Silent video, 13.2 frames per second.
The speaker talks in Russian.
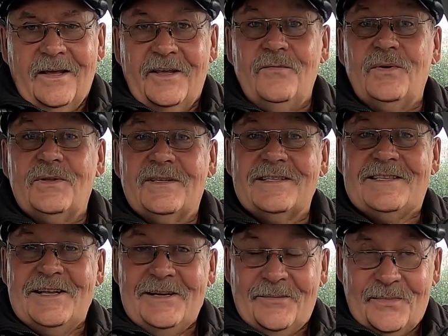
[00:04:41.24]
И вот
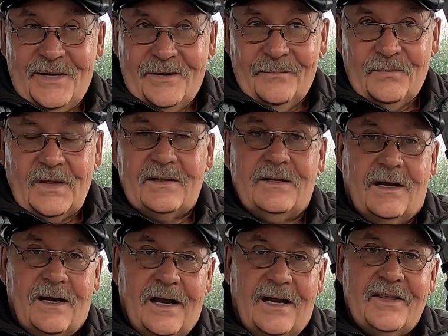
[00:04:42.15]
сели мы
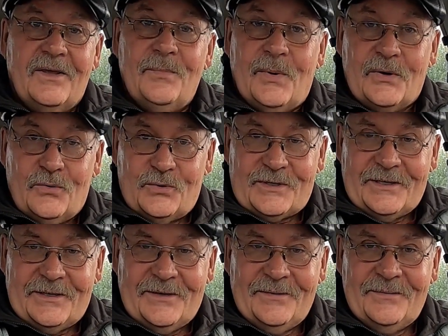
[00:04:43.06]
отдыхать и
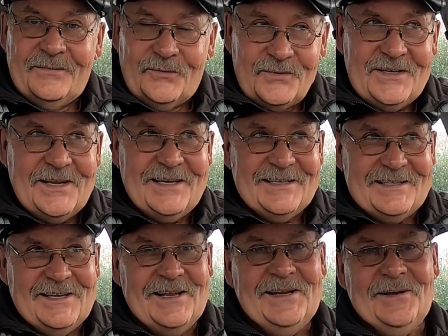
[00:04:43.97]
покушать. Ну, сели,
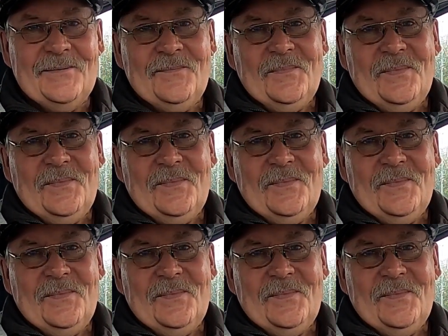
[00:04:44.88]
сели.